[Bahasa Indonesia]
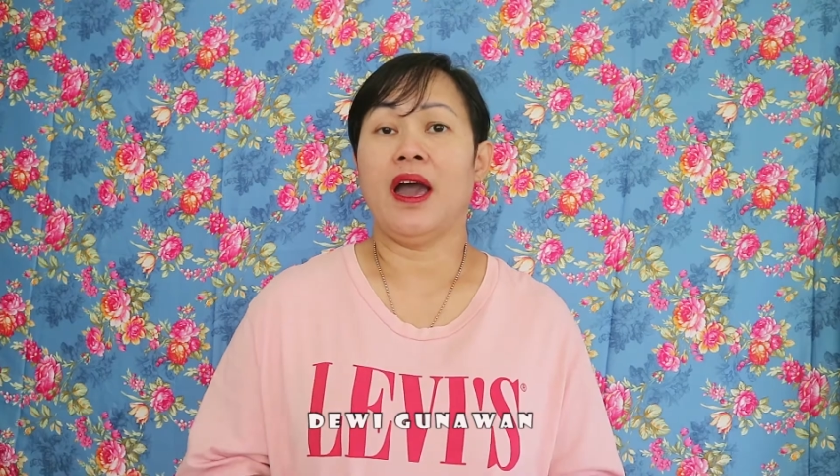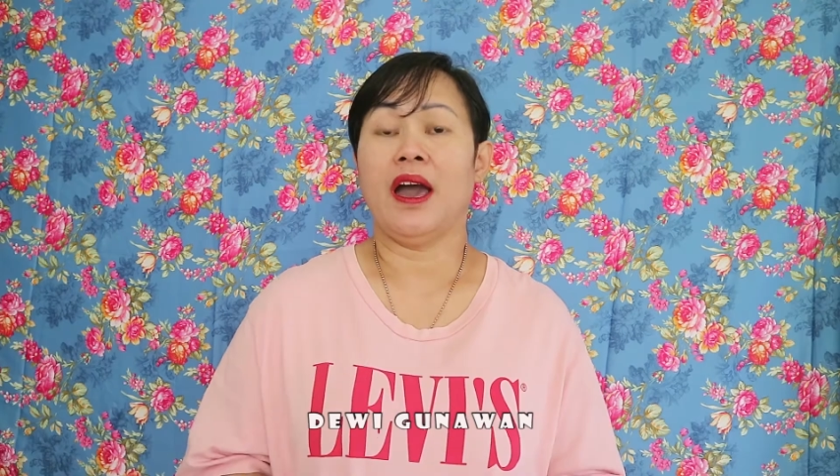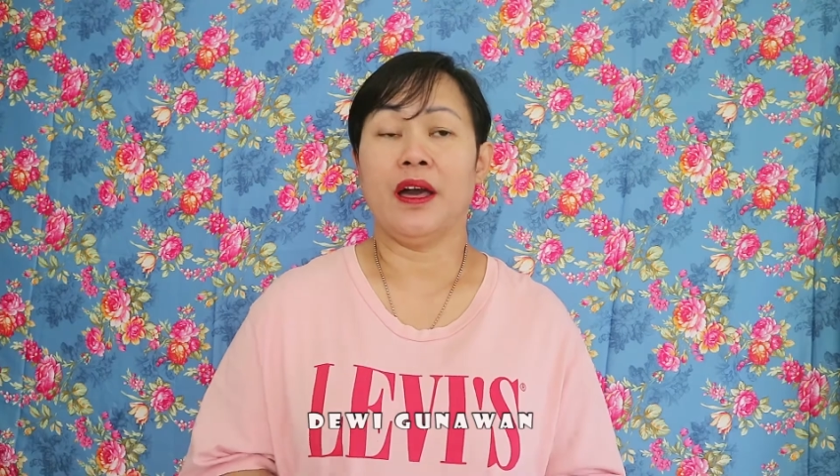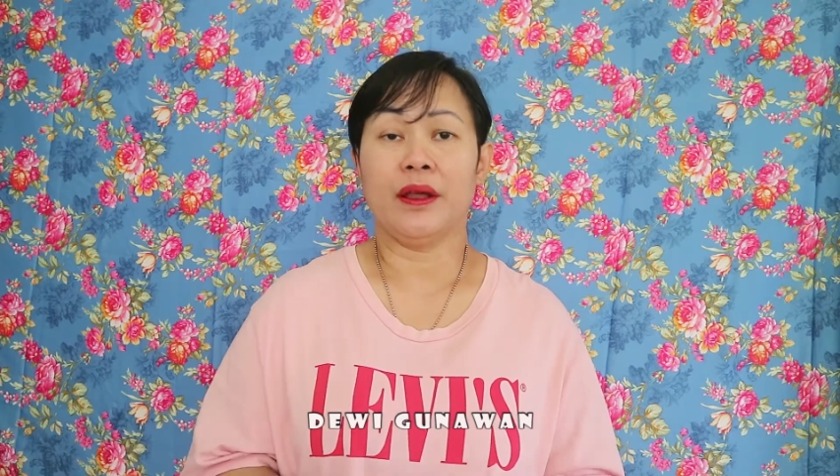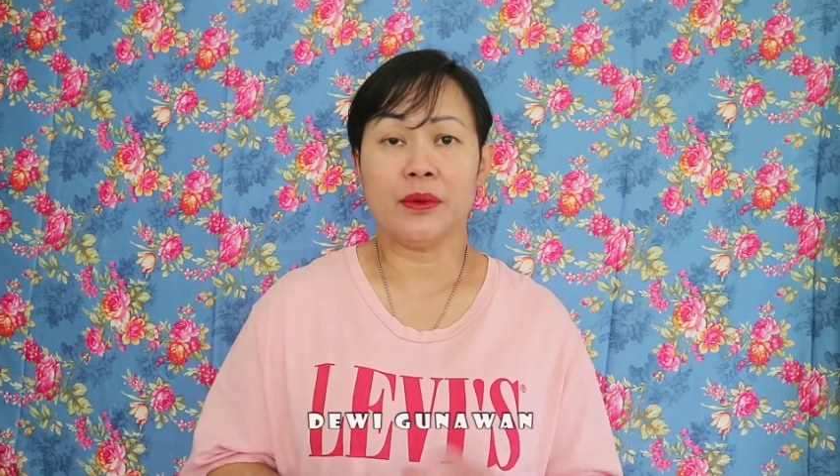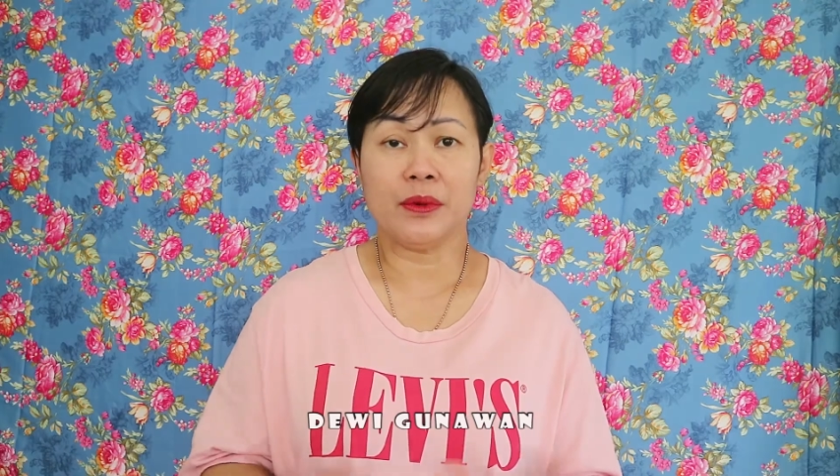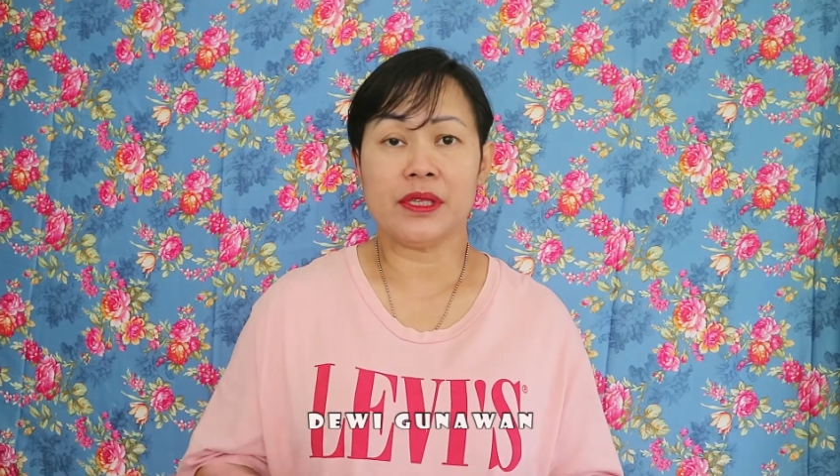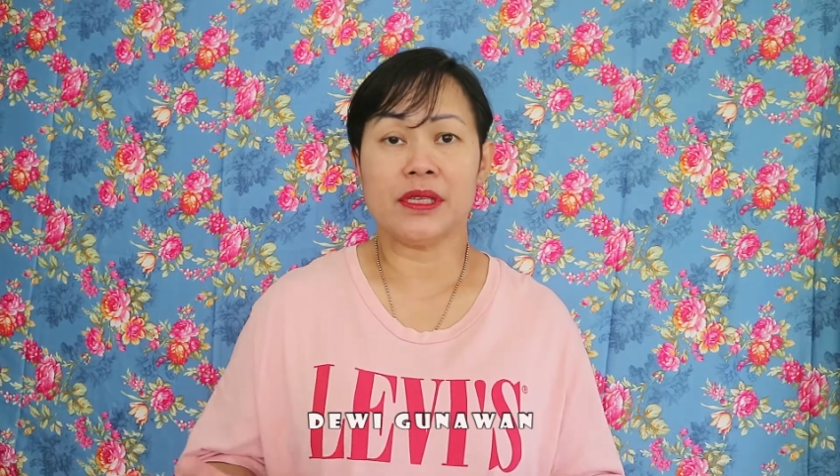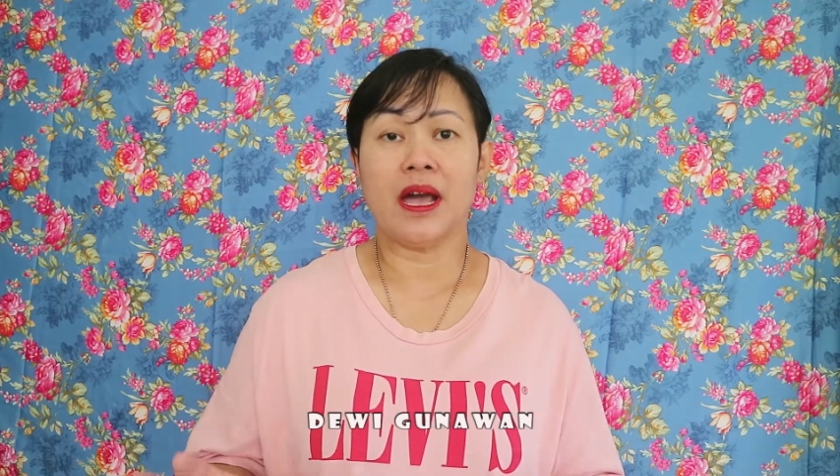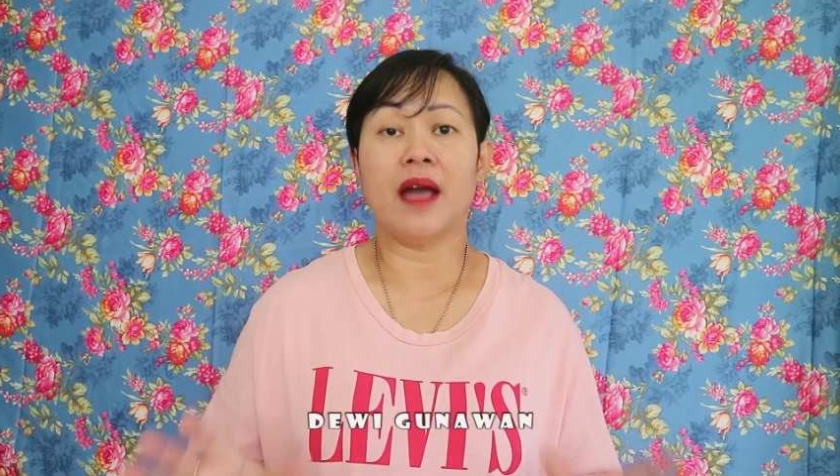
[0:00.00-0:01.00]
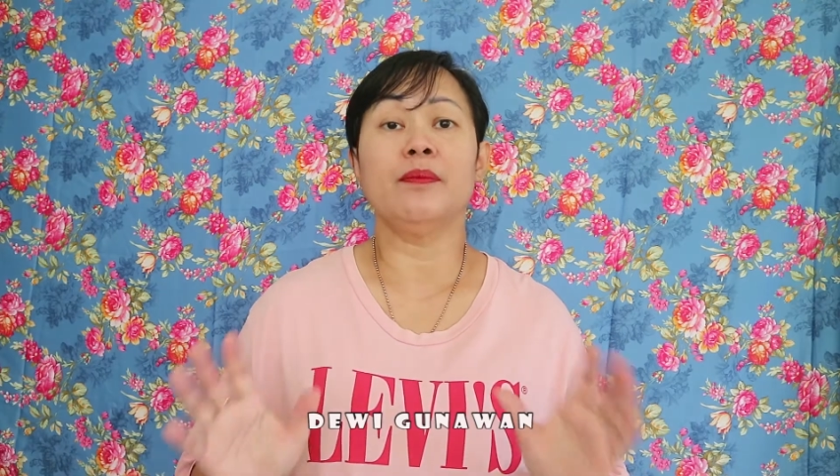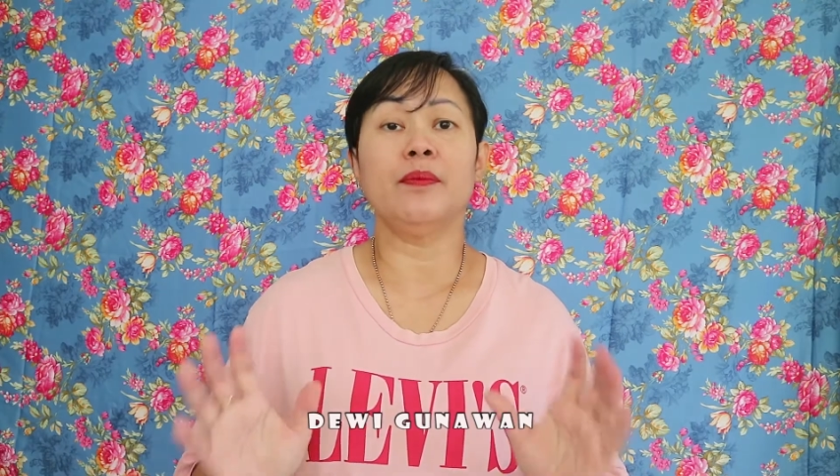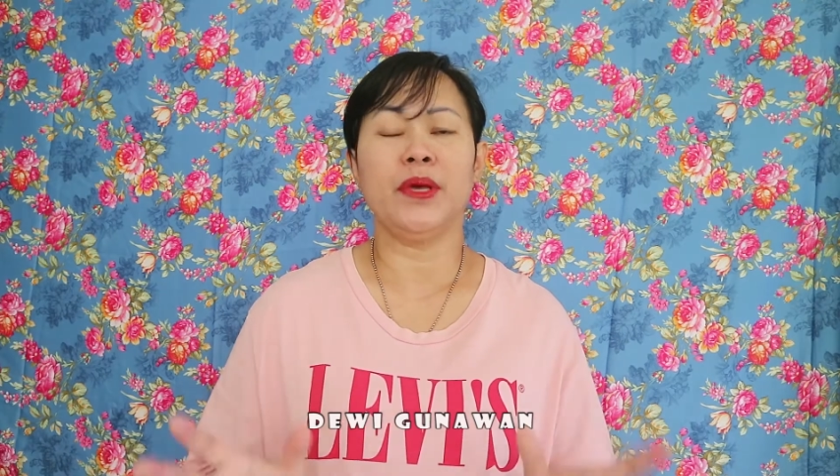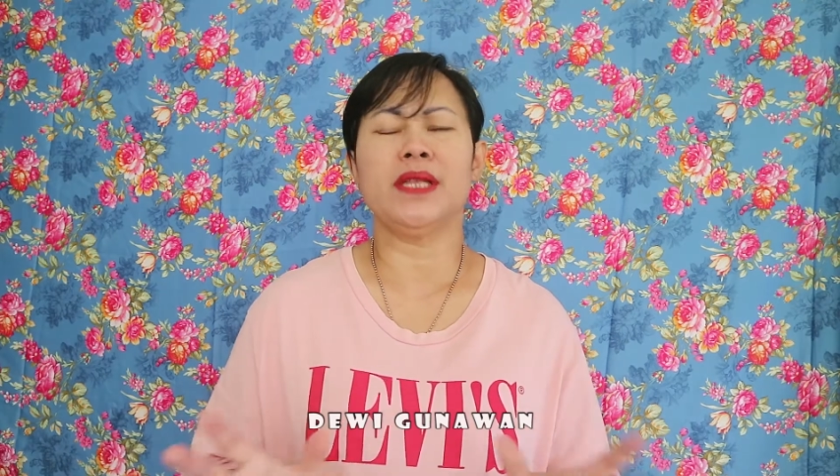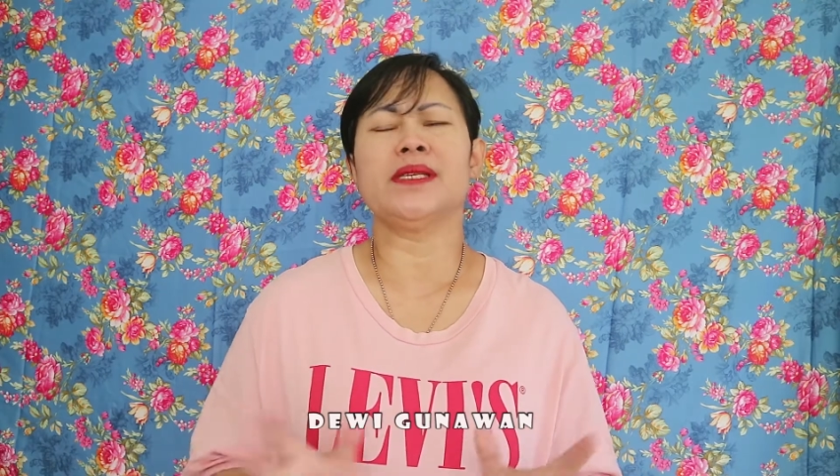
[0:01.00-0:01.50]
harus
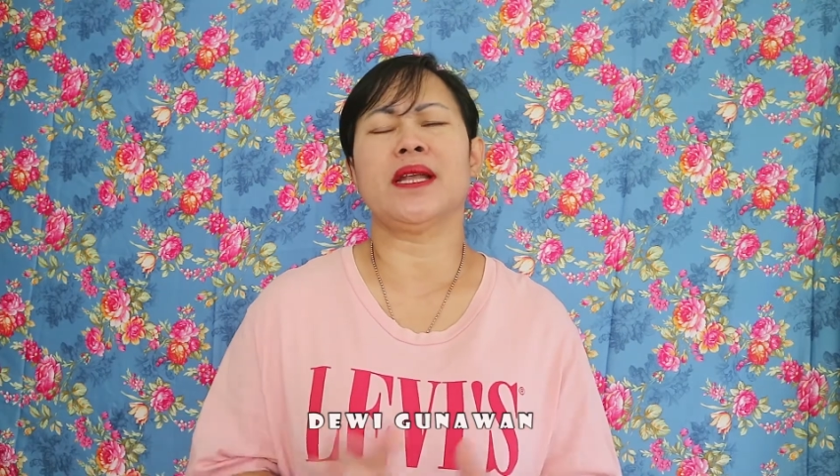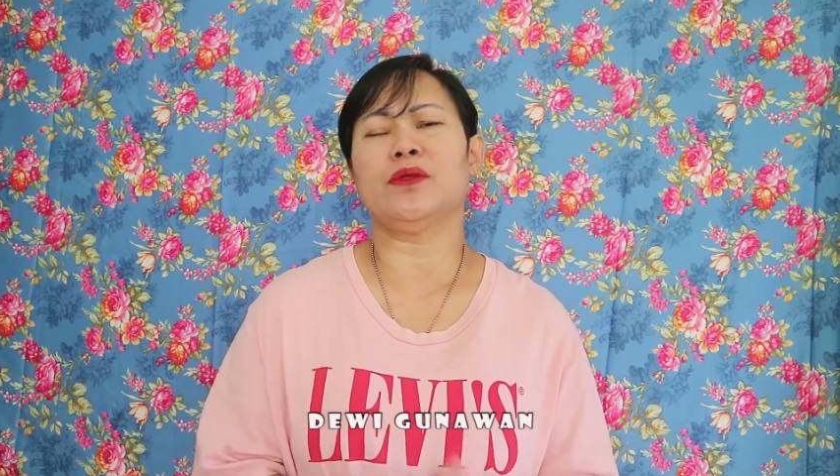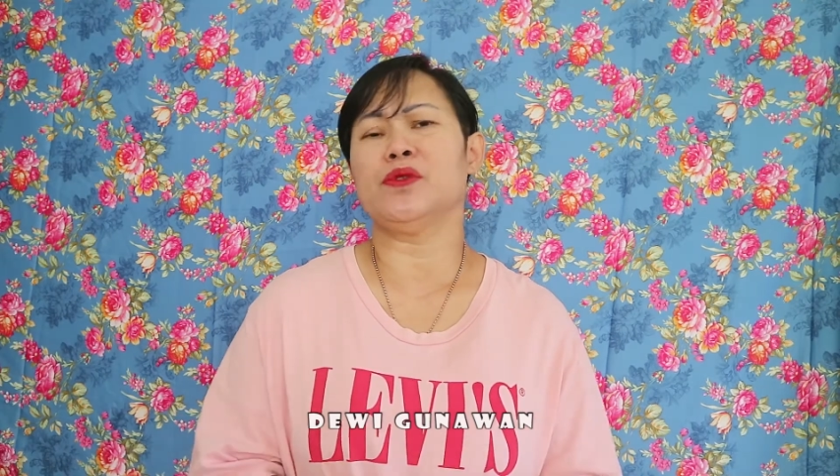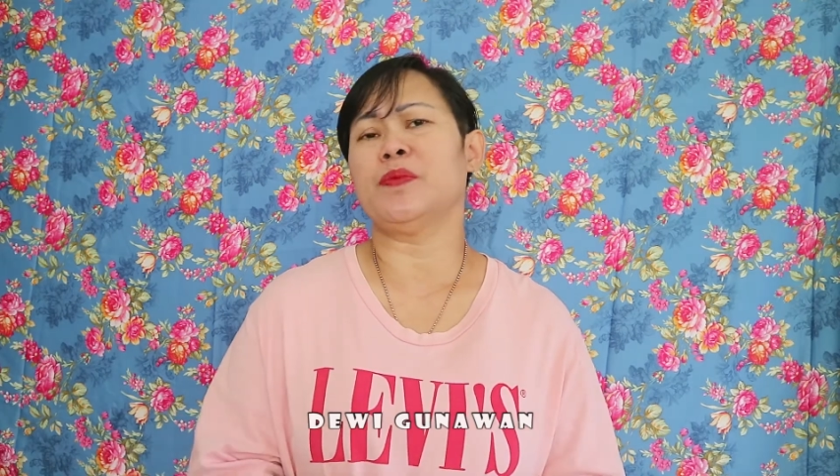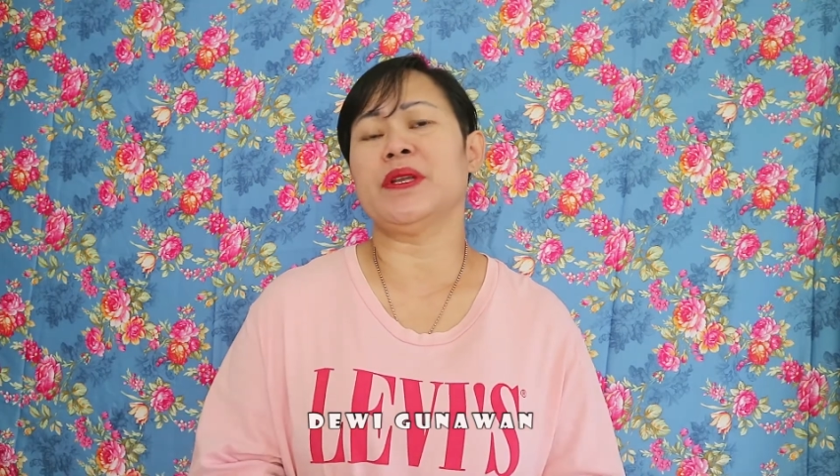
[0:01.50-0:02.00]
hampir 100%